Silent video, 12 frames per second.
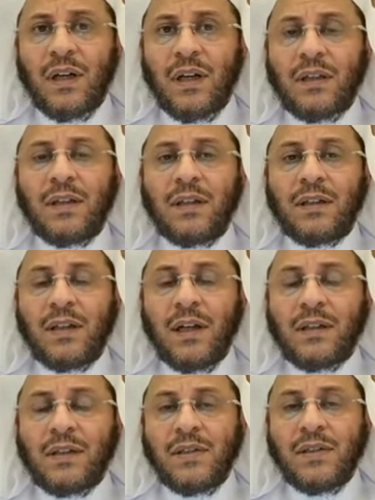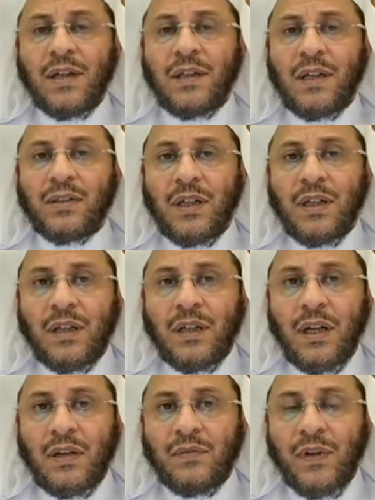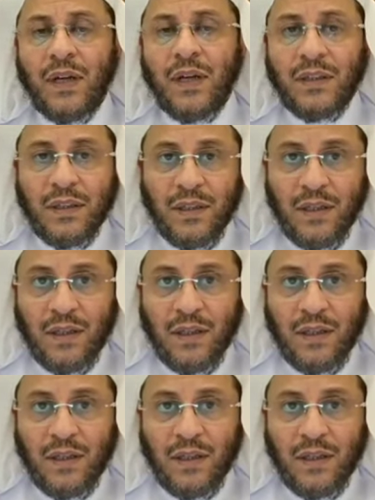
النهي عن إزالة شعر الأنف حديث